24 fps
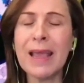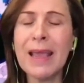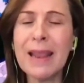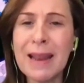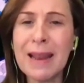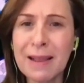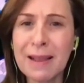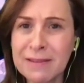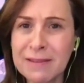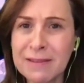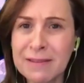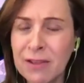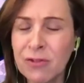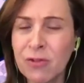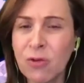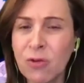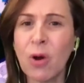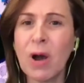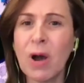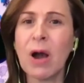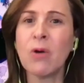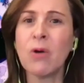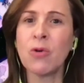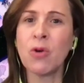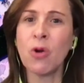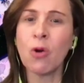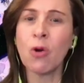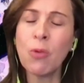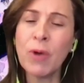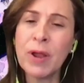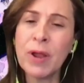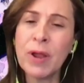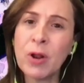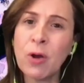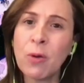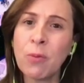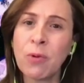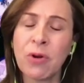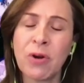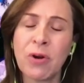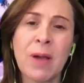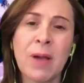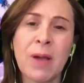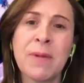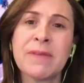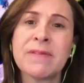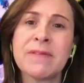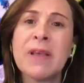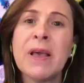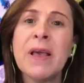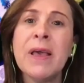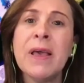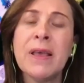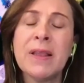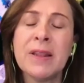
el acceso a unos buenos programas